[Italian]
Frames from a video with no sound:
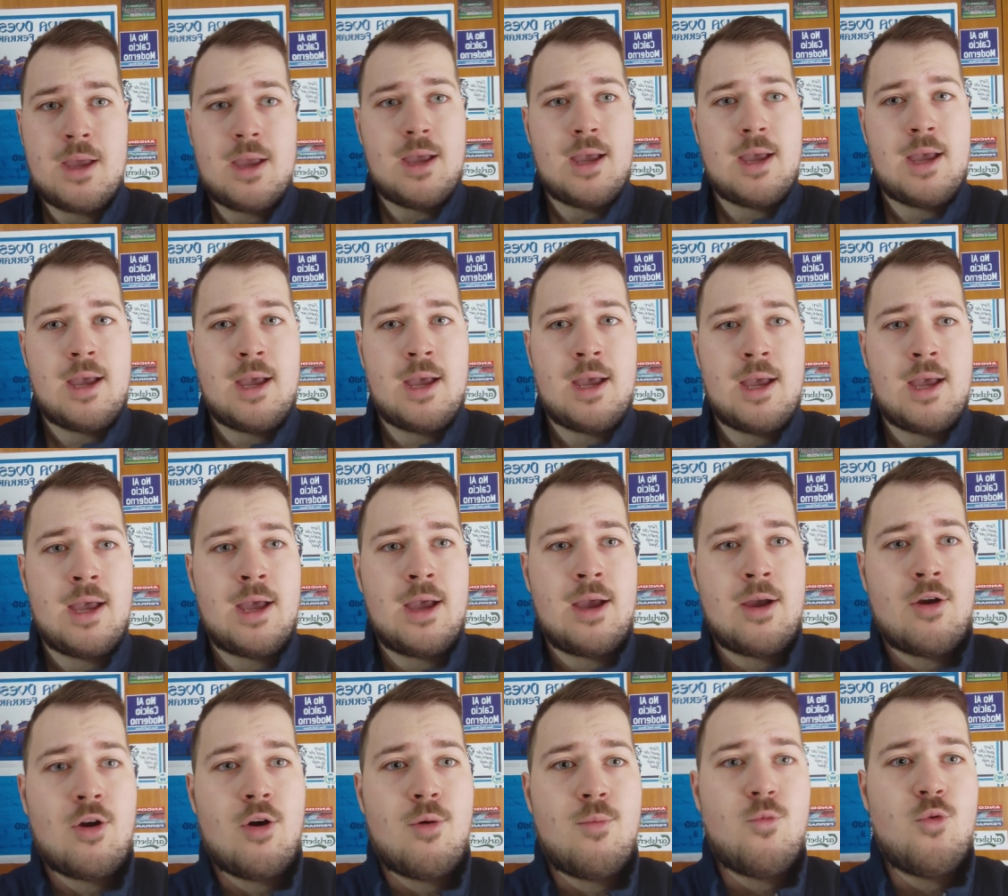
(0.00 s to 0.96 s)

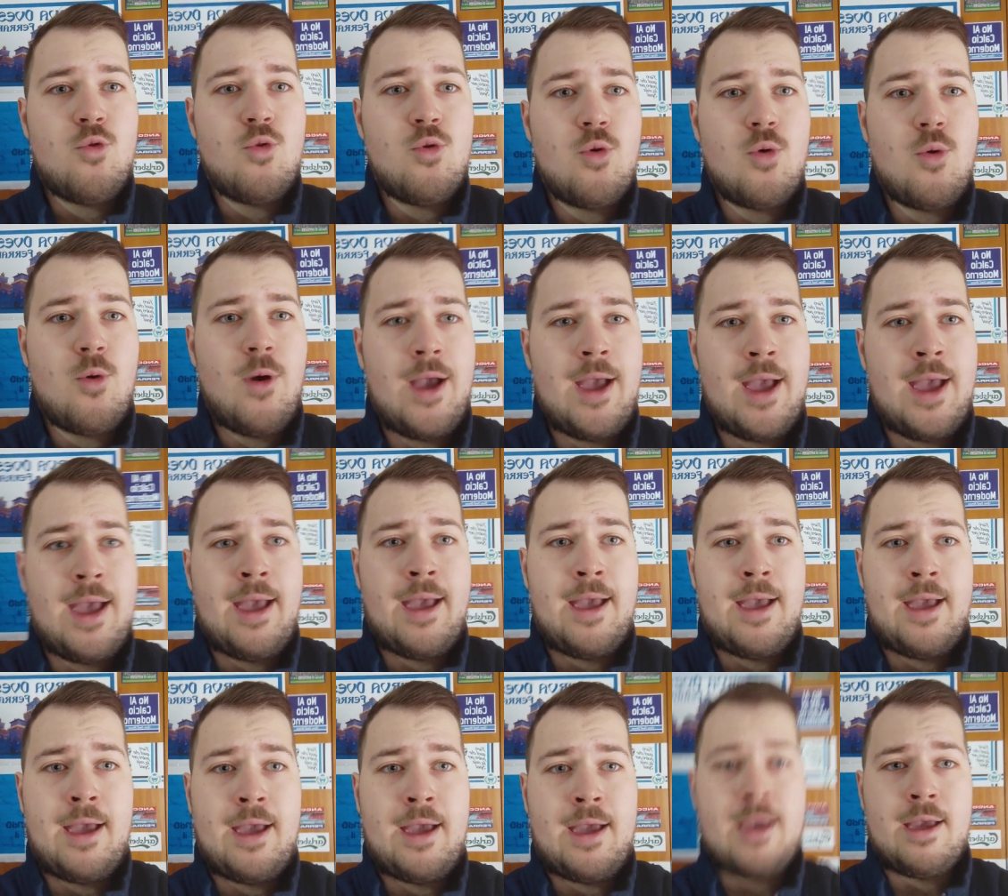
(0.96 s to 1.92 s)
eh,
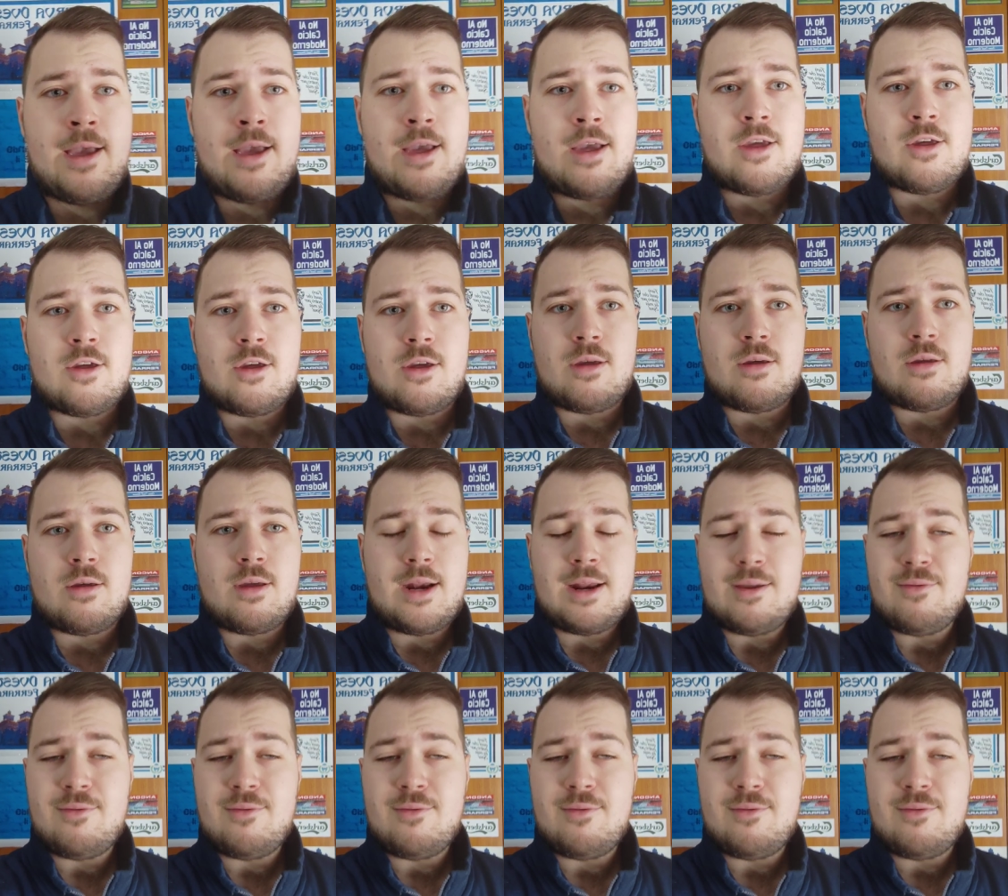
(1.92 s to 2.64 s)
comunque eh,